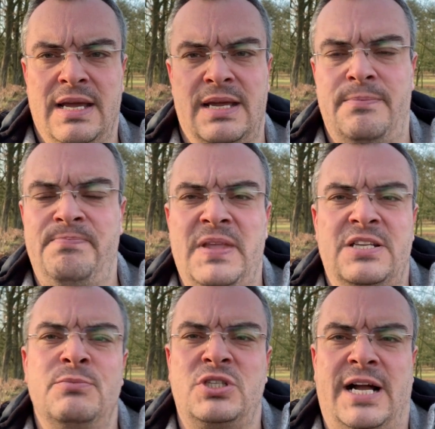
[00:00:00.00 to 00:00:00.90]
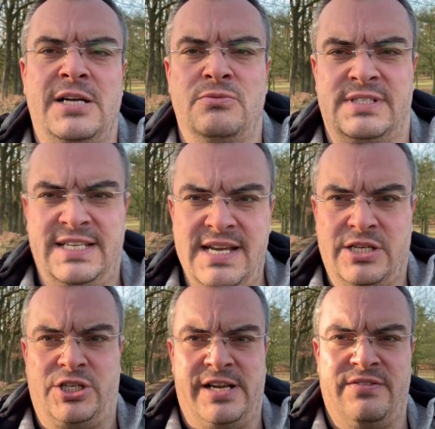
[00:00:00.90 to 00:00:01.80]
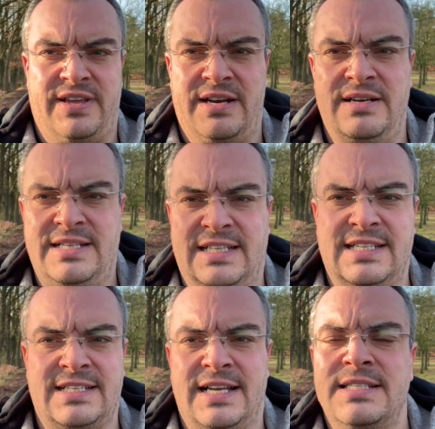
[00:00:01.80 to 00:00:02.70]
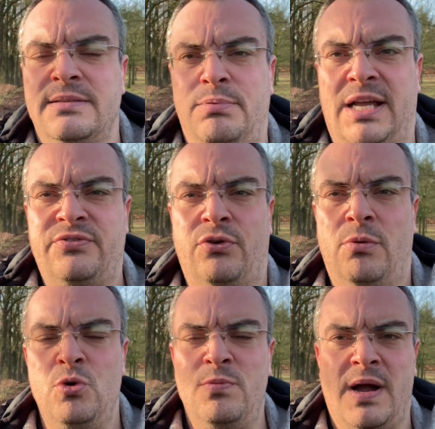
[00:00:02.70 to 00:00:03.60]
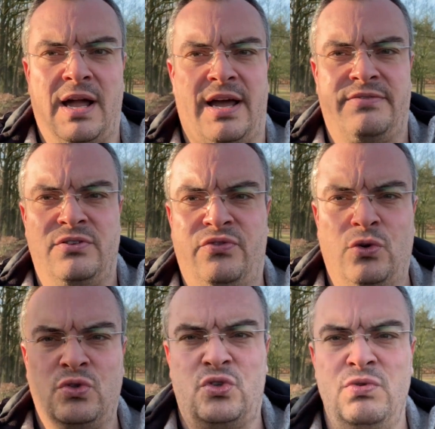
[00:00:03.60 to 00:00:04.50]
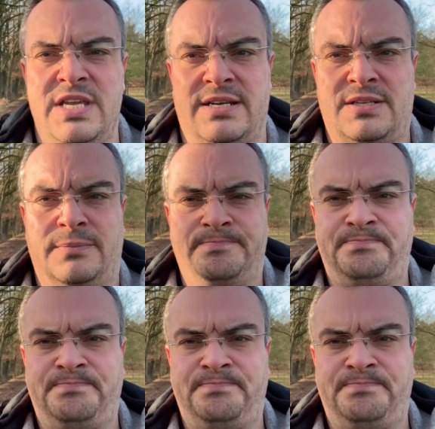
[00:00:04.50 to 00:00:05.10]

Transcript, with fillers: Ähm, es müsste halt nur sichergestellt werden, dass das Ganze plattformübergreifend funktioniert.